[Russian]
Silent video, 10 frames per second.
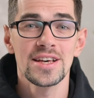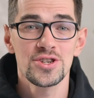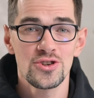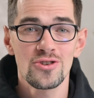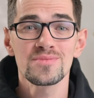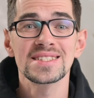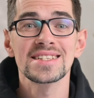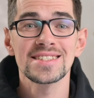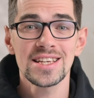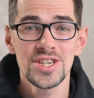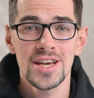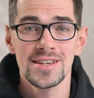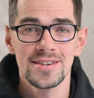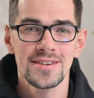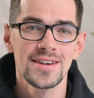Начнем с
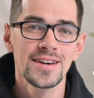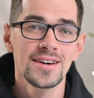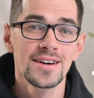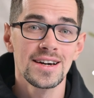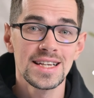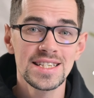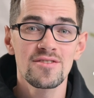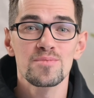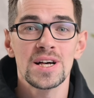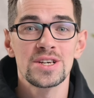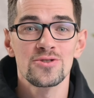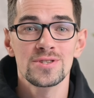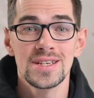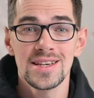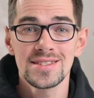назначения. Где вы
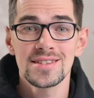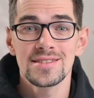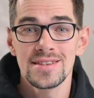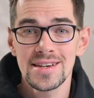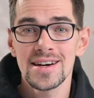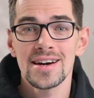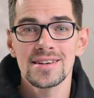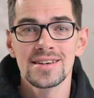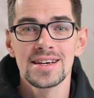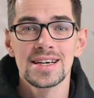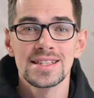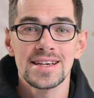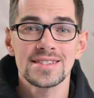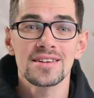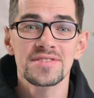планируете ездить и как?
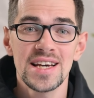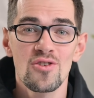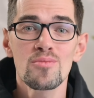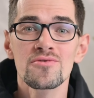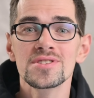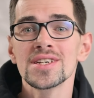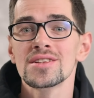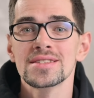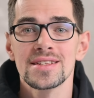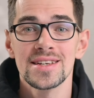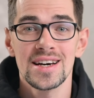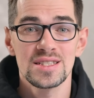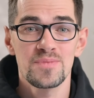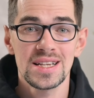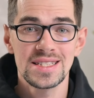Так как вся обувь делится на
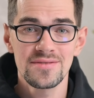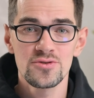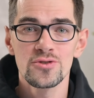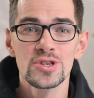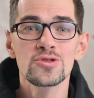спортивную